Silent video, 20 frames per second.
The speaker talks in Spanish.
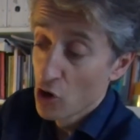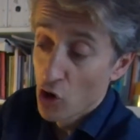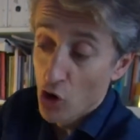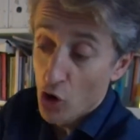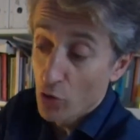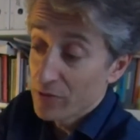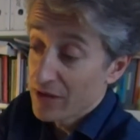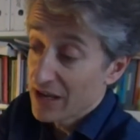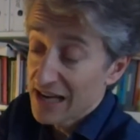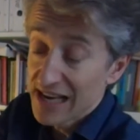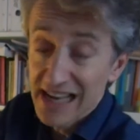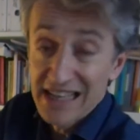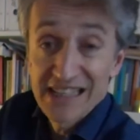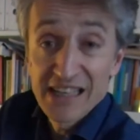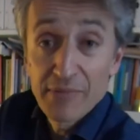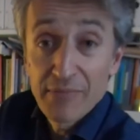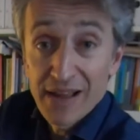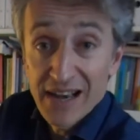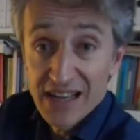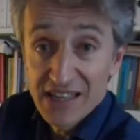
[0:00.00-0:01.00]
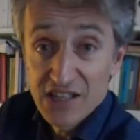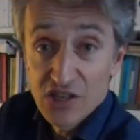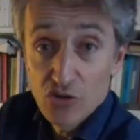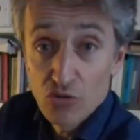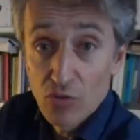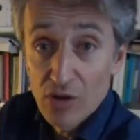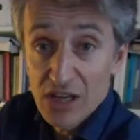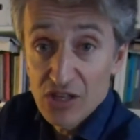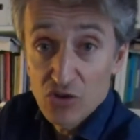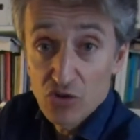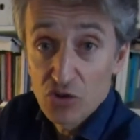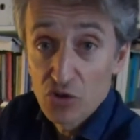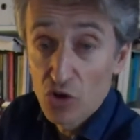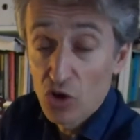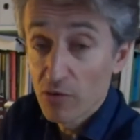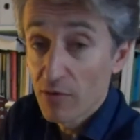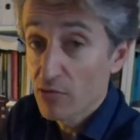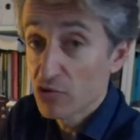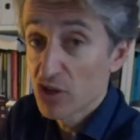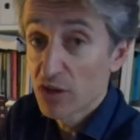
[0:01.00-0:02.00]
o bien las semanas en su caso, si lo
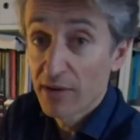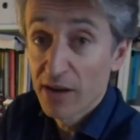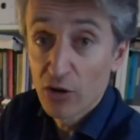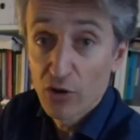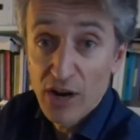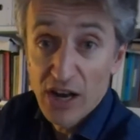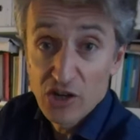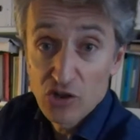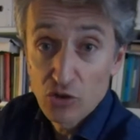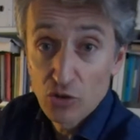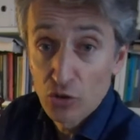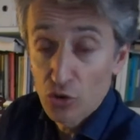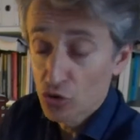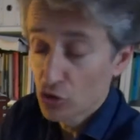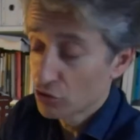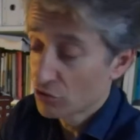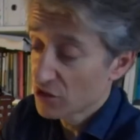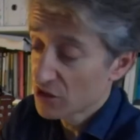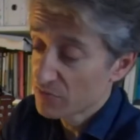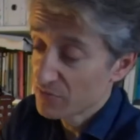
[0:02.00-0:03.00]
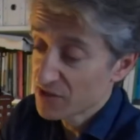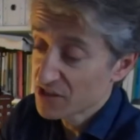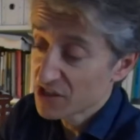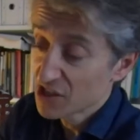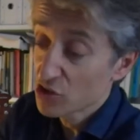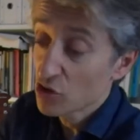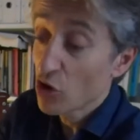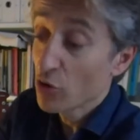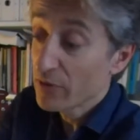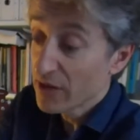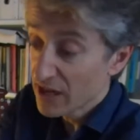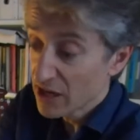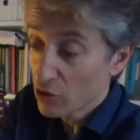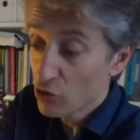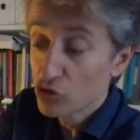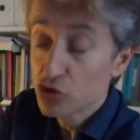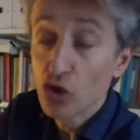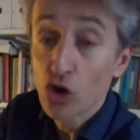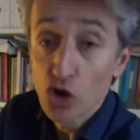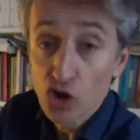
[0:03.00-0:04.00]
que vamos a valorar son dos o tres meses, o bien
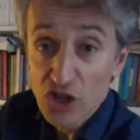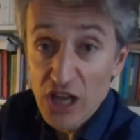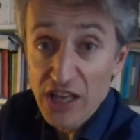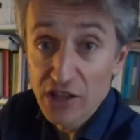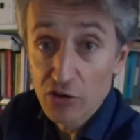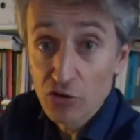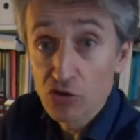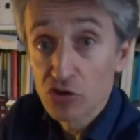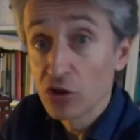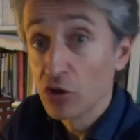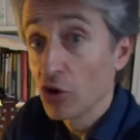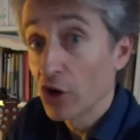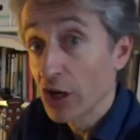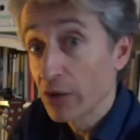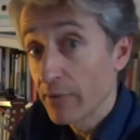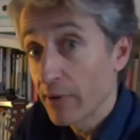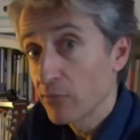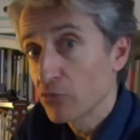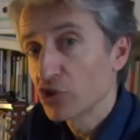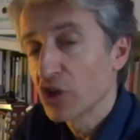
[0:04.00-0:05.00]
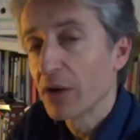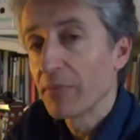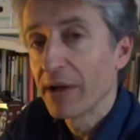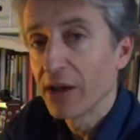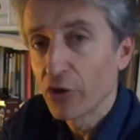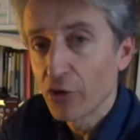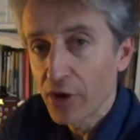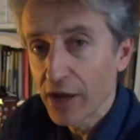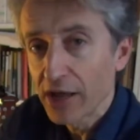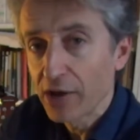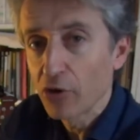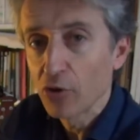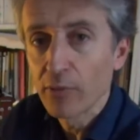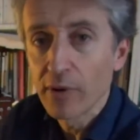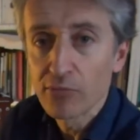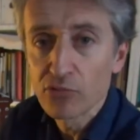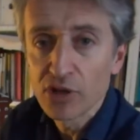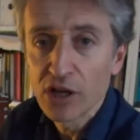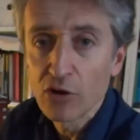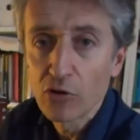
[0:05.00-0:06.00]
incluso los años, si lo que vamos a valorar o
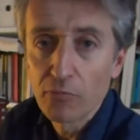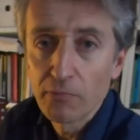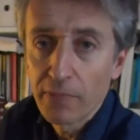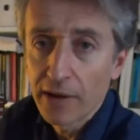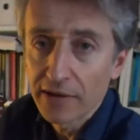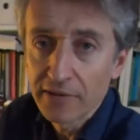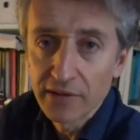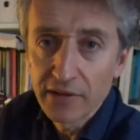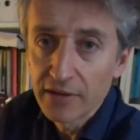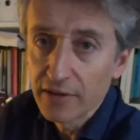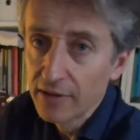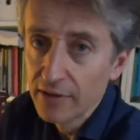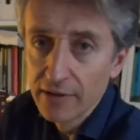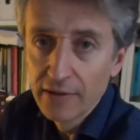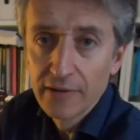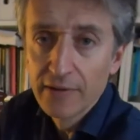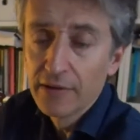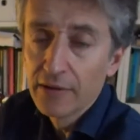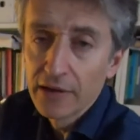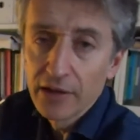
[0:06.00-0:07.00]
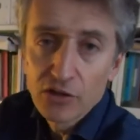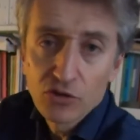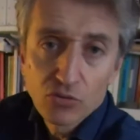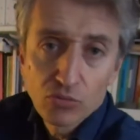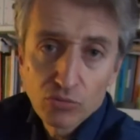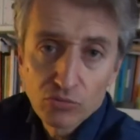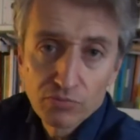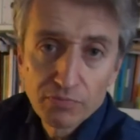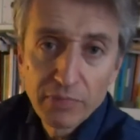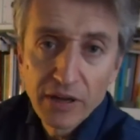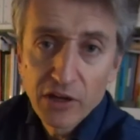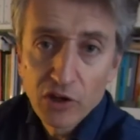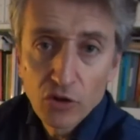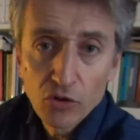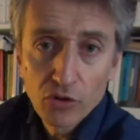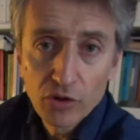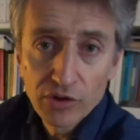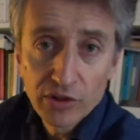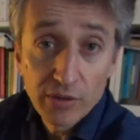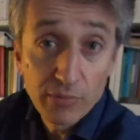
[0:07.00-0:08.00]
vamos a compartir es un
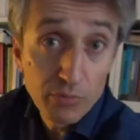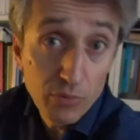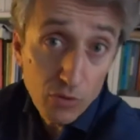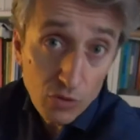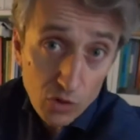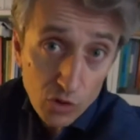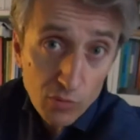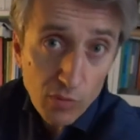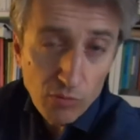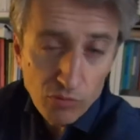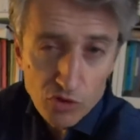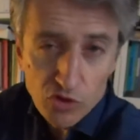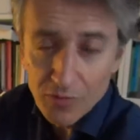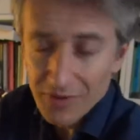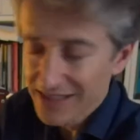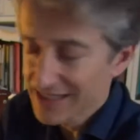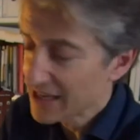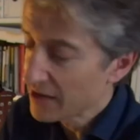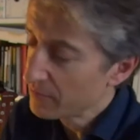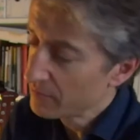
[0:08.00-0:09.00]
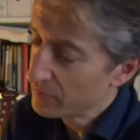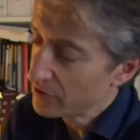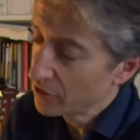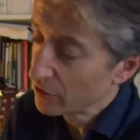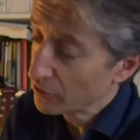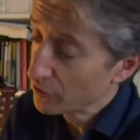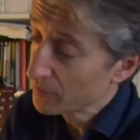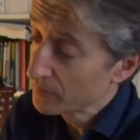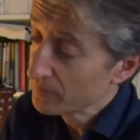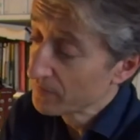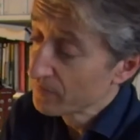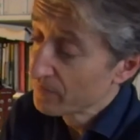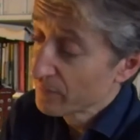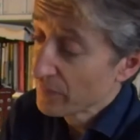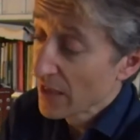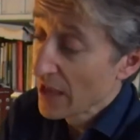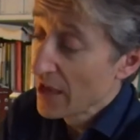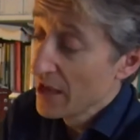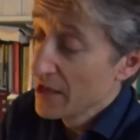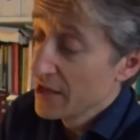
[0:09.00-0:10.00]
periodo de tiempo como mucho más amplio.
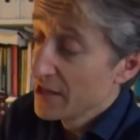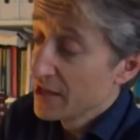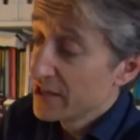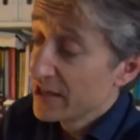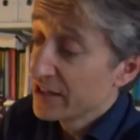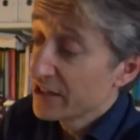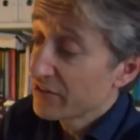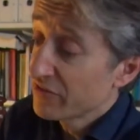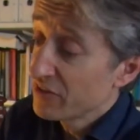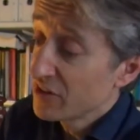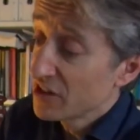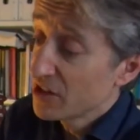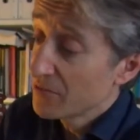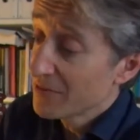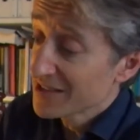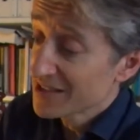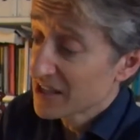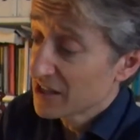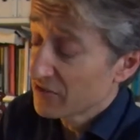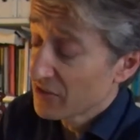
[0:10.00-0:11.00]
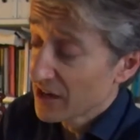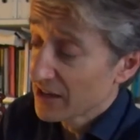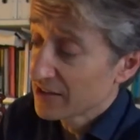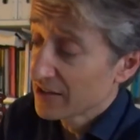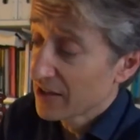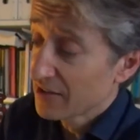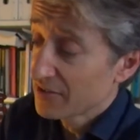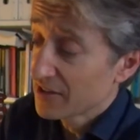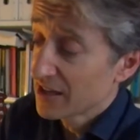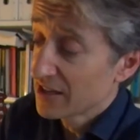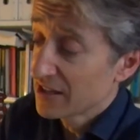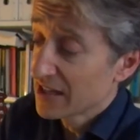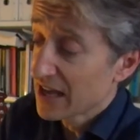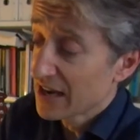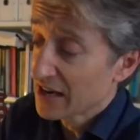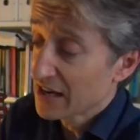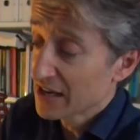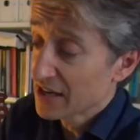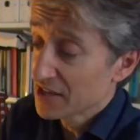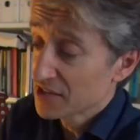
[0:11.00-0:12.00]
Y en definitiva se trata de
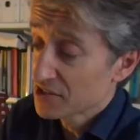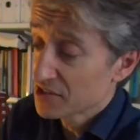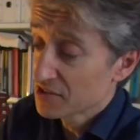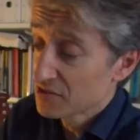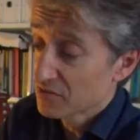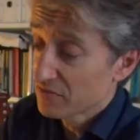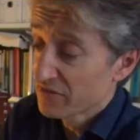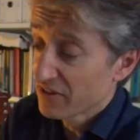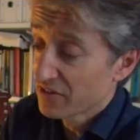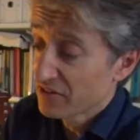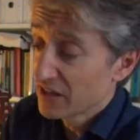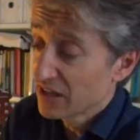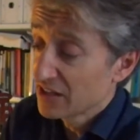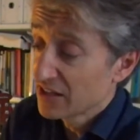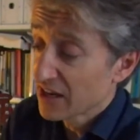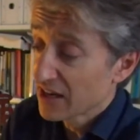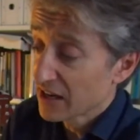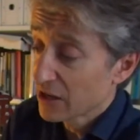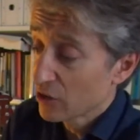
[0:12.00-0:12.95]
darles, facilitar